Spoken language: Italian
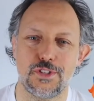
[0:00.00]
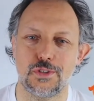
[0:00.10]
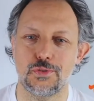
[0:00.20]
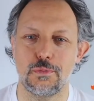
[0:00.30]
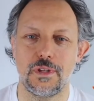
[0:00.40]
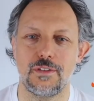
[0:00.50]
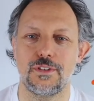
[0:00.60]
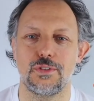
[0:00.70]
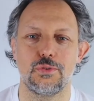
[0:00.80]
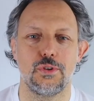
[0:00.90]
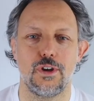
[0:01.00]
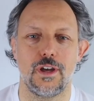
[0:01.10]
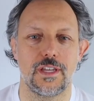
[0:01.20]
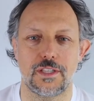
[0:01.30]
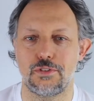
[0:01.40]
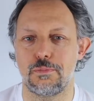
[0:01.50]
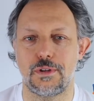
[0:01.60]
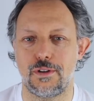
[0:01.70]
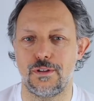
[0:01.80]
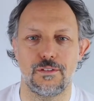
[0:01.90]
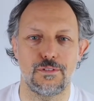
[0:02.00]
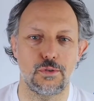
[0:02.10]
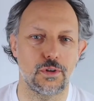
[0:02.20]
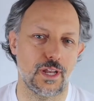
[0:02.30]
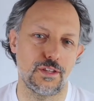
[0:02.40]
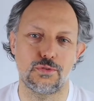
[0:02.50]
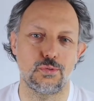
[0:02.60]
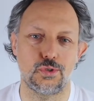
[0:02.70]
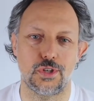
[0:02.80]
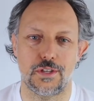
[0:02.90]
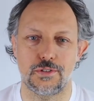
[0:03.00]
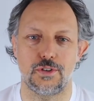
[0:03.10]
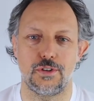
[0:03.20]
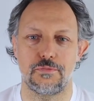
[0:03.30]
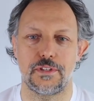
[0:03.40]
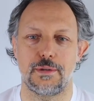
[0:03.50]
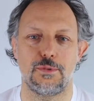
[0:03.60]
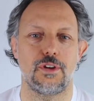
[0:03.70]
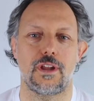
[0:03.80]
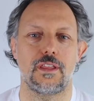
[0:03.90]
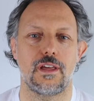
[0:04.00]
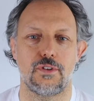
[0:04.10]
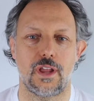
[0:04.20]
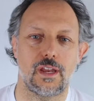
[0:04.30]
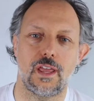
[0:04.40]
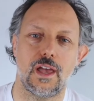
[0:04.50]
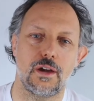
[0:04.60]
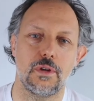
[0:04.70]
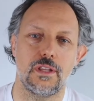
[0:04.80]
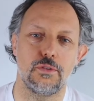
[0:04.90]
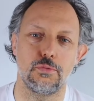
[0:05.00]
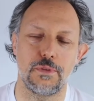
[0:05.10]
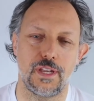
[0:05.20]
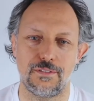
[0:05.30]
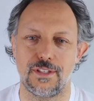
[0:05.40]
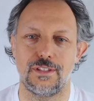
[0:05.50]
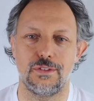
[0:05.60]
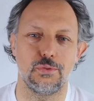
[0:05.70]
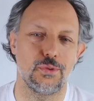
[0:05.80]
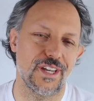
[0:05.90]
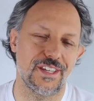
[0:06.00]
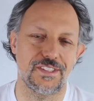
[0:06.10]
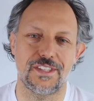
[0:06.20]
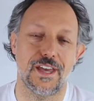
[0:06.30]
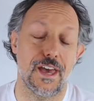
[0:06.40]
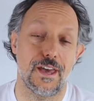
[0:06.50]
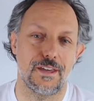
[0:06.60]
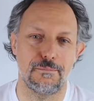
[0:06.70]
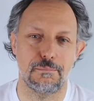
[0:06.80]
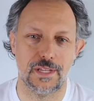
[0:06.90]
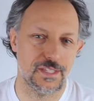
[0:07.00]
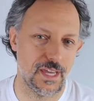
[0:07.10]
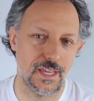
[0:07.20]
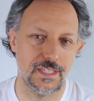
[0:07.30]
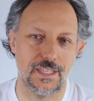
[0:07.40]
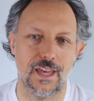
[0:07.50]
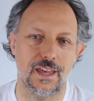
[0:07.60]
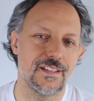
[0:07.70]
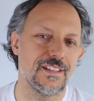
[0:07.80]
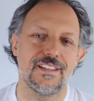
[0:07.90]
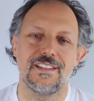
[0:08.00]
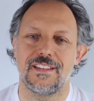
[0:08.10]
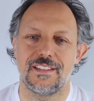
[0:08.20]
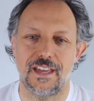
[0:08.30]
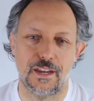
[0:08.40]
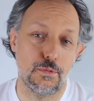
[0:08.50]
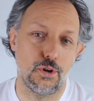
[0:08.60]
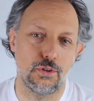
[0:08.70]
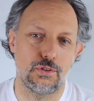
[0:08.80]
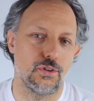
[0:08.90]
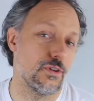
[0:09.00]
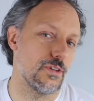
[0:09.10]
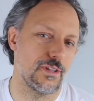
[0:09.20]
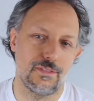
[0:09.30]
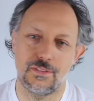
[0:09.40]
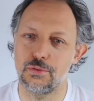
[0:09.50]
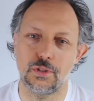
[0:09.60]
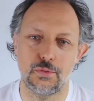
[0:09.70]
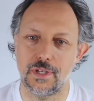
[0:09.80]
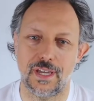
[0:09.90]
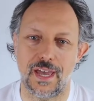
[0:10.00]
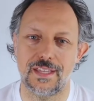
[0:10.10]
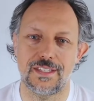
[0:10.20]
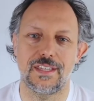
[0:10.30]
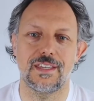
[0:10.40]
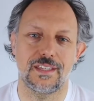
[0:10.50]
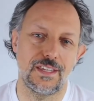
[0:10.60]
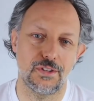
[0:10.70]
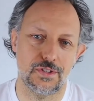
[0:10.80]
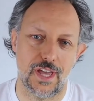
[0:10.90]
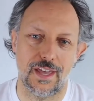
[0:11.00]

Heroes 2021 è stato per noi davvero un grande successo e non vediamo l'ora di lavorare a quella del 2022, che sia in presenza, da remoto, in tutti e due i casi, chi lo sa.